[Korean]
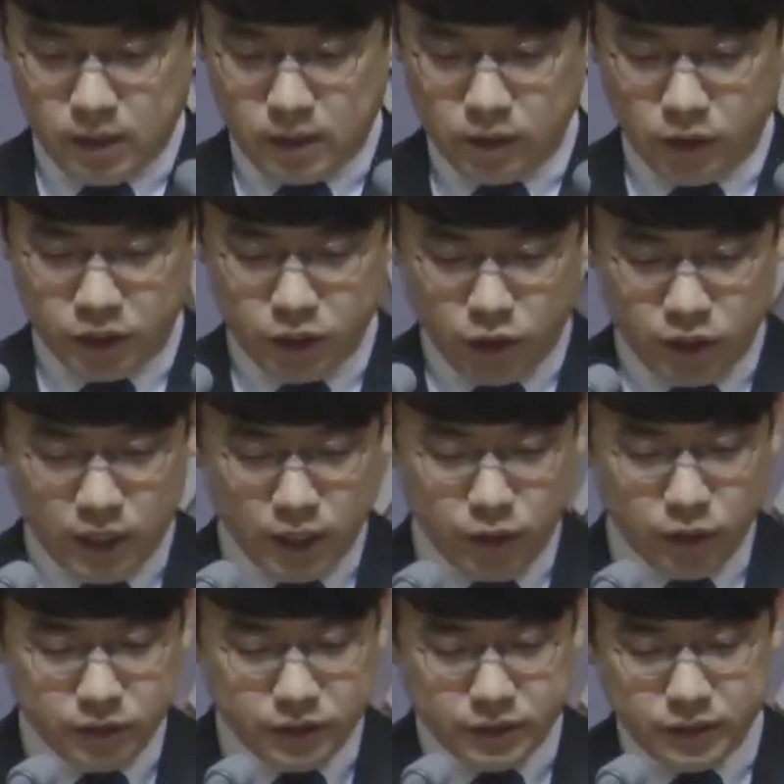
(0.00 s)
그것이 어디가
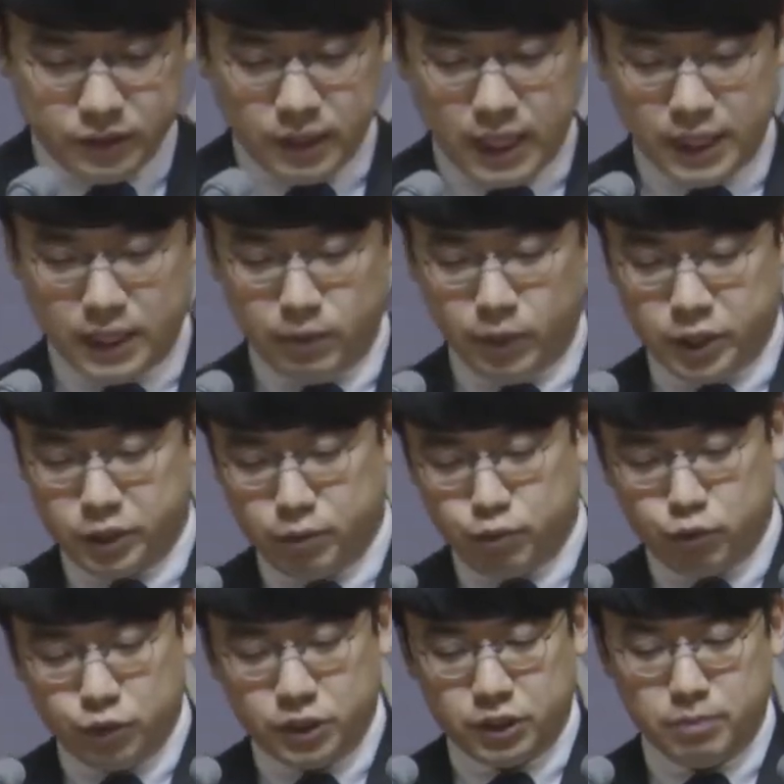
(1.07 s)
되었든 하나님께서
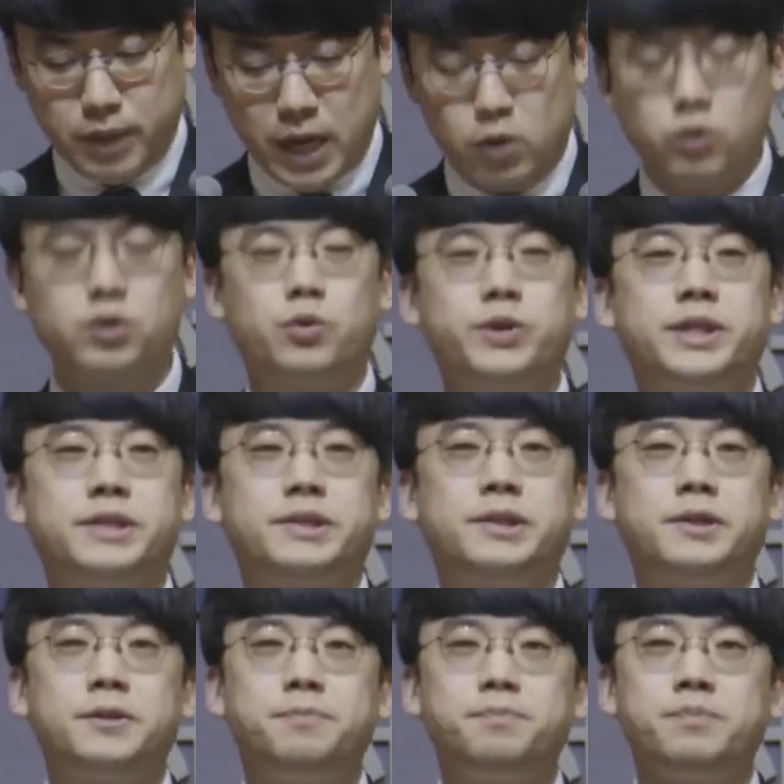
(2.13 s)
부르시는 바로
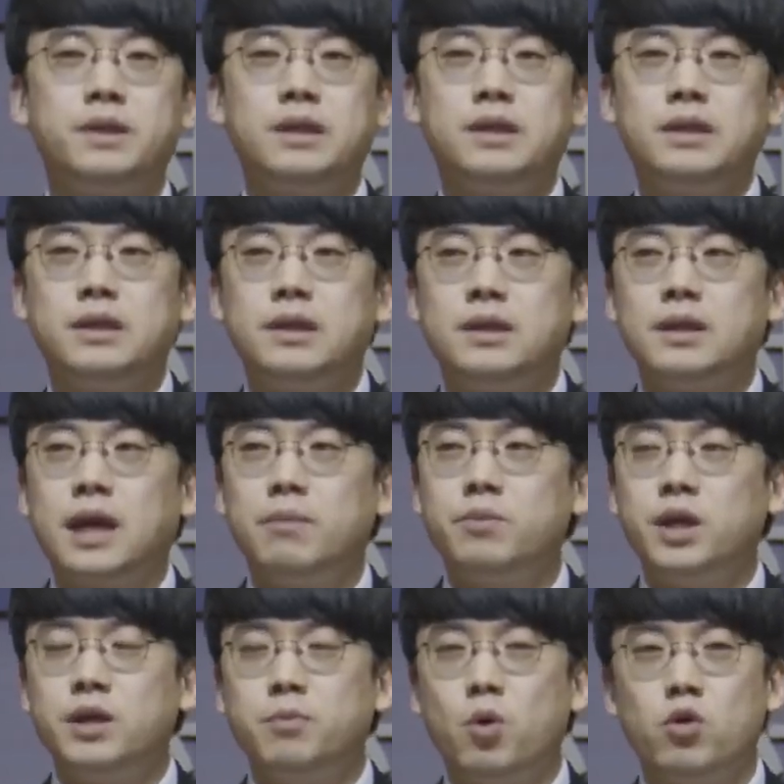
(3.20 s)
그곳에서
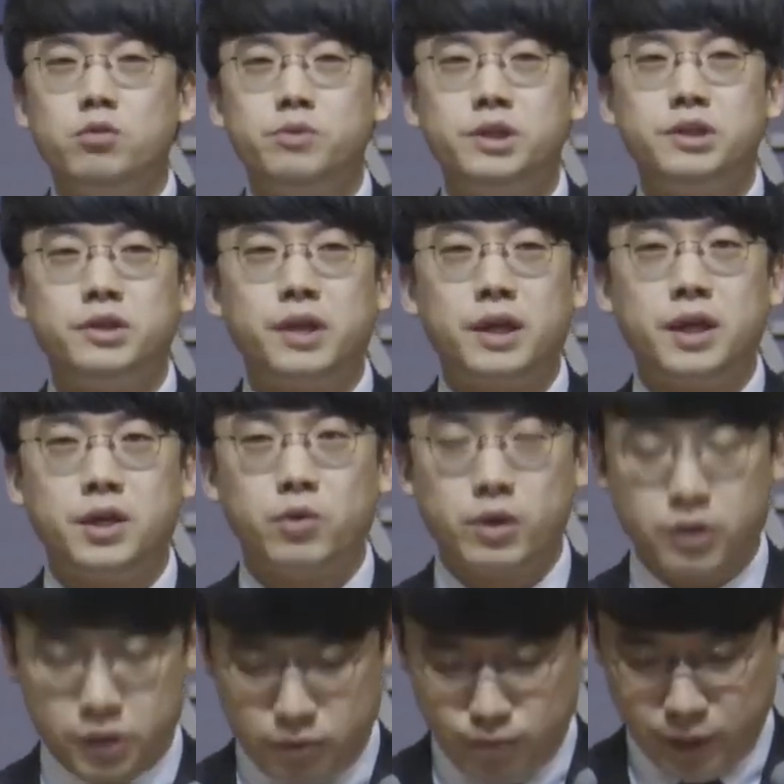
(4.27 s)
담대히 복음을 전하게 될
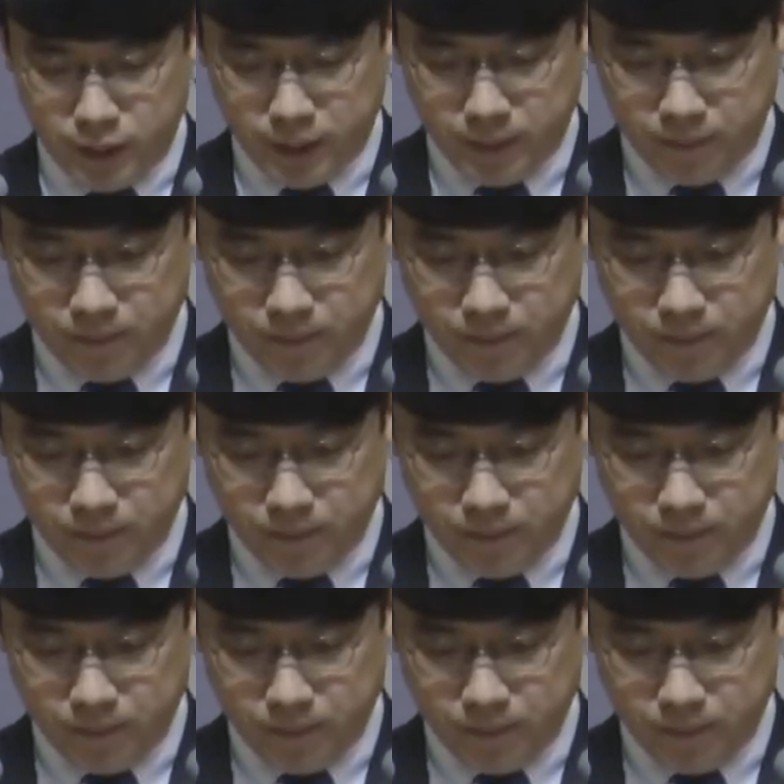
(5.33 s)
것입니다.